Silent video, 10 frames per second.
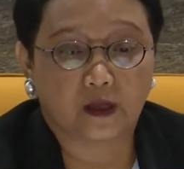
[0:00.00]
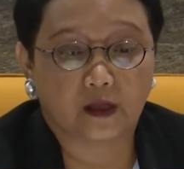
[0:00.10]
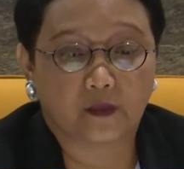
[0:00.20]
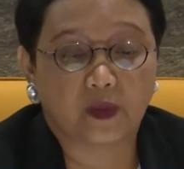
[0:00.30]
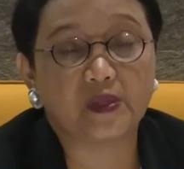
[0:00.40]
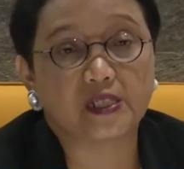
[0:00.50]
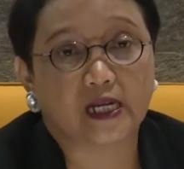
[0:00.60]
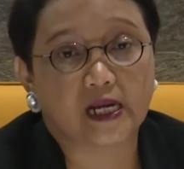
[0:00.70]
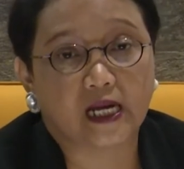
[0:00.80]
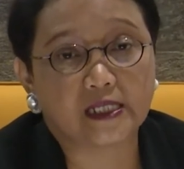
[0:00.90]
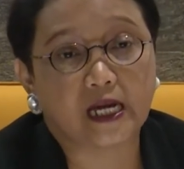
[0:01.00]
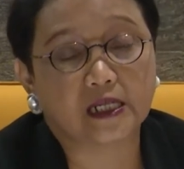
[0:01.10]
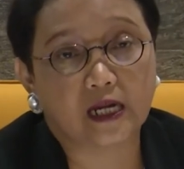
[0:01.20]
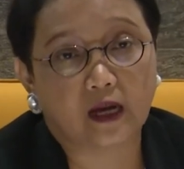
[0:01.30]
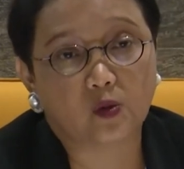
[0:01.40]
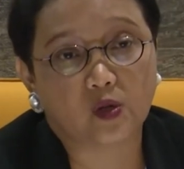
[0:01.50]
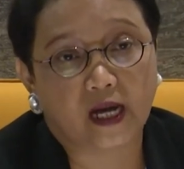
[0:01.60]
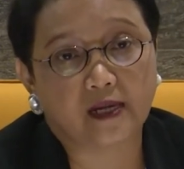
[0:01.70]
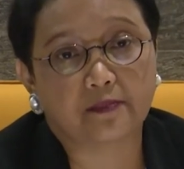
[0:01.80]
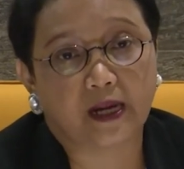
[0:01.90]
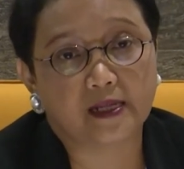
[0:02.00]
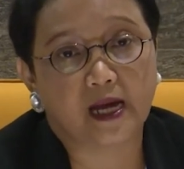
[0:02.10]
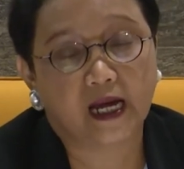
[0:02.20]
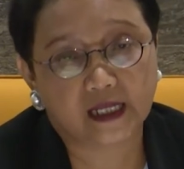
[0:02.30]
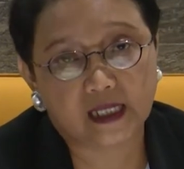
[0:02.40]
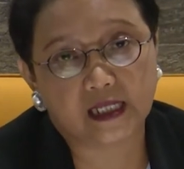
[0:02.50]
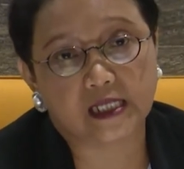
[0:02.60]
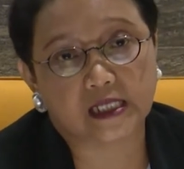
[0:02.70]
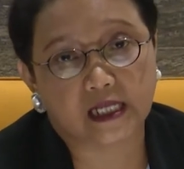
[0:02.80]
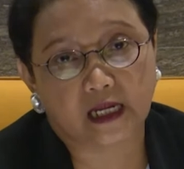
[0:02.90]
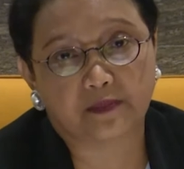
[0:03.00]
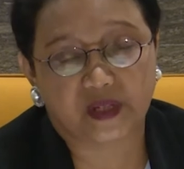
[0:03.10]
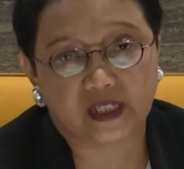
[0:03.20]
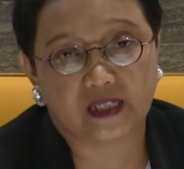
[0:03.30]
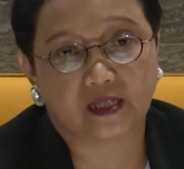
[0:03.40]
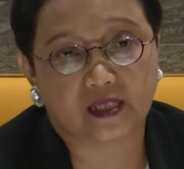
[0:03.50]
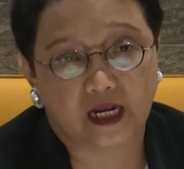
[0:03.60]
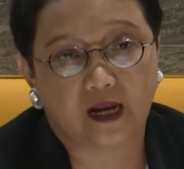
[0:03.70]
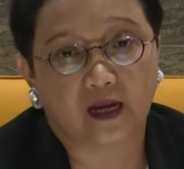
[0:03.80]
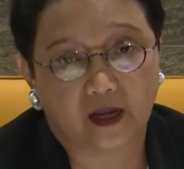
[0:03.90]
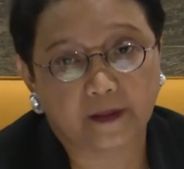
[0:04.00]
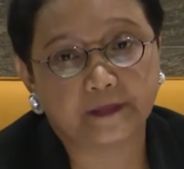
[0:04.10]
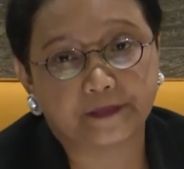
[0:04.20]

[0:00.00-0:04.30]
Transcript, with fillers: e, pembicaraan yang dilakukan pada hari ini dengan Presiden Sri Lanka.